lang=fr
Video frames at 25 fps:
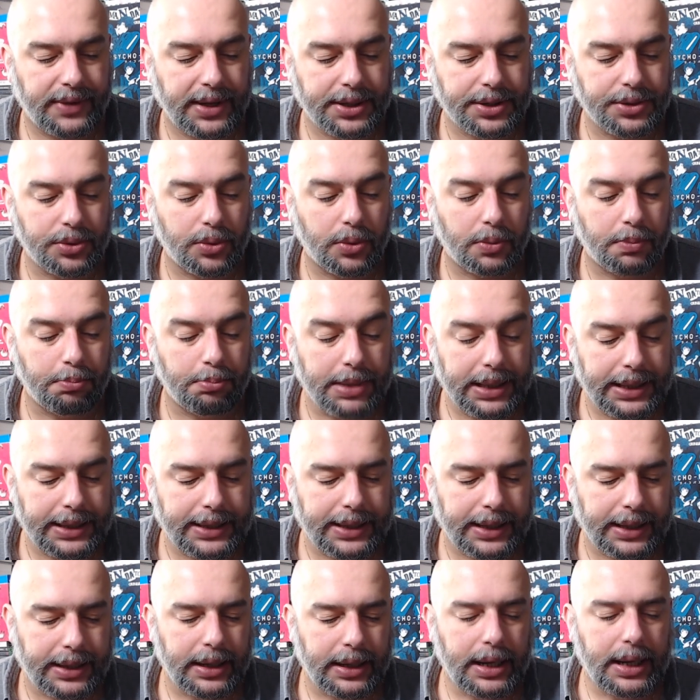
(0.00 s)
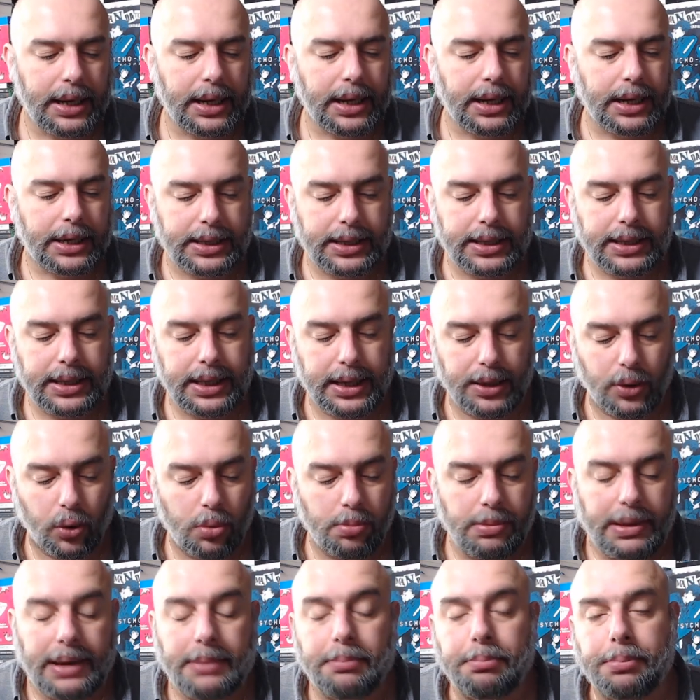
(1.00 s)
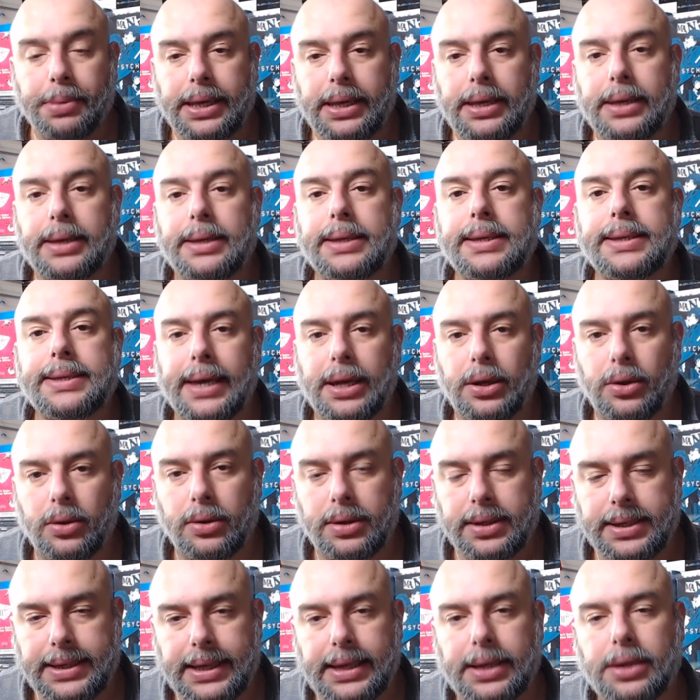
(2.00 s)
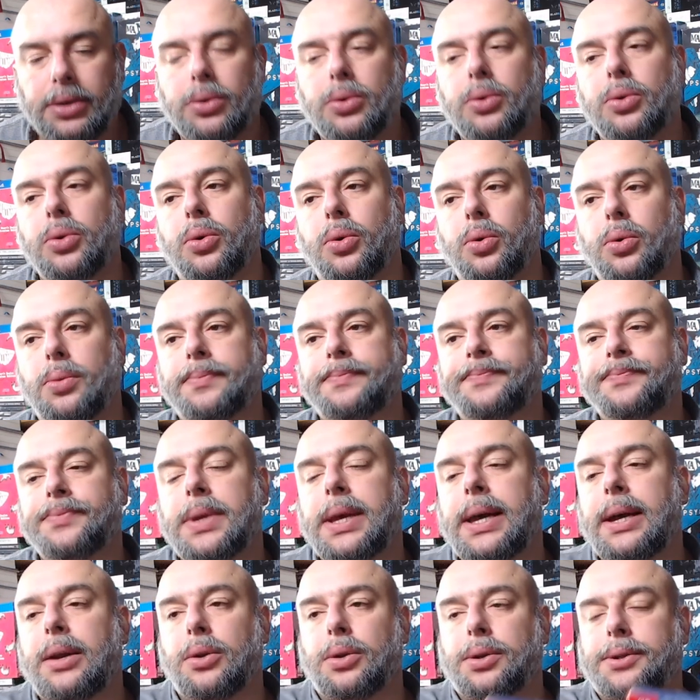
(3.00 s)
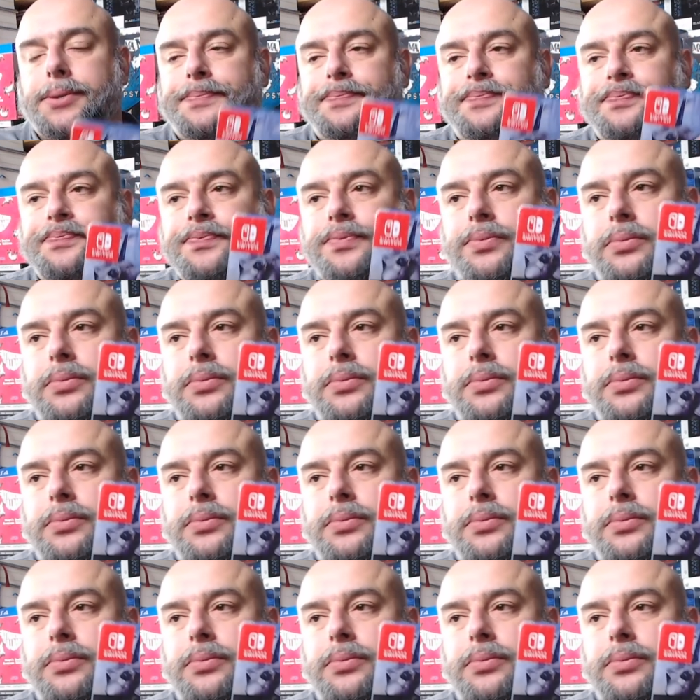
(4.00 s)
version bêta qui est au même prix, 55 euros. Alors,